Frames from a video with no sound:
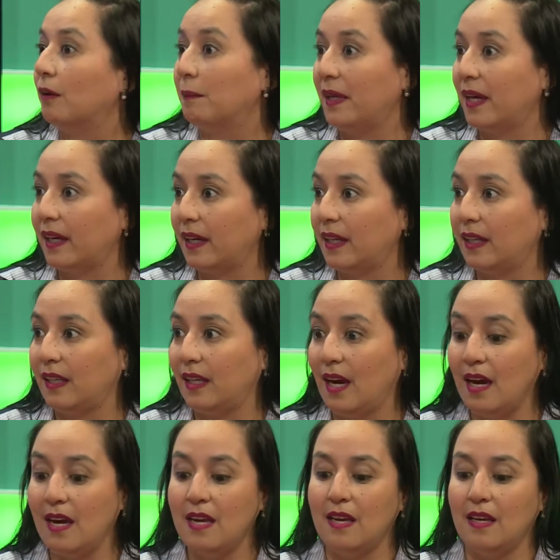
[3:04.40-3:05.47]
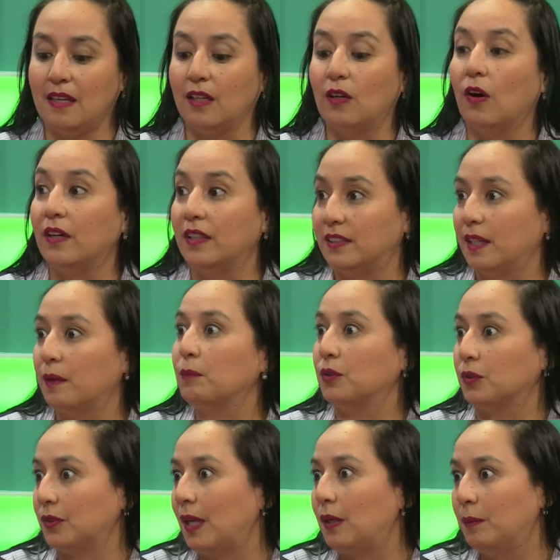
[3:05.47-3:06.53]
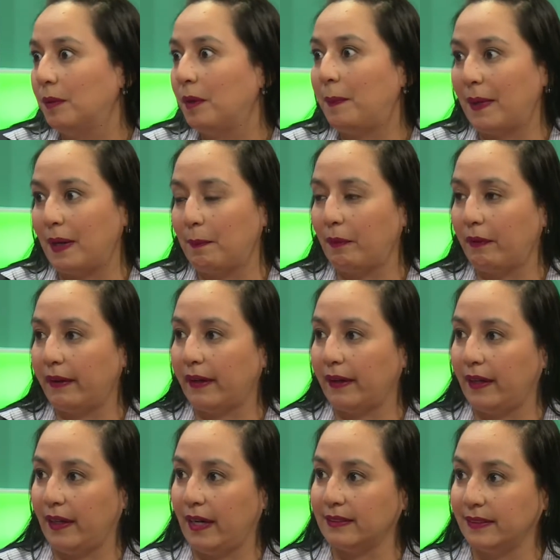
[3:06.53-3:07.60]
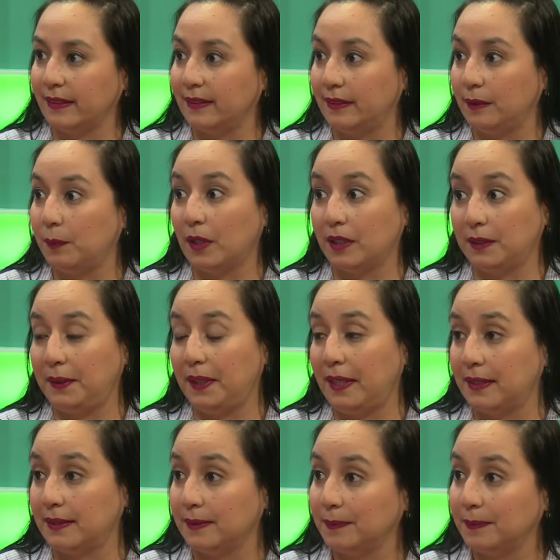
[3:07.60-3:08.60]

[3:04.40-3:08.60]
Vía Regia y con Guillermo y sus alumnos para poder hacer este tipo de actividades.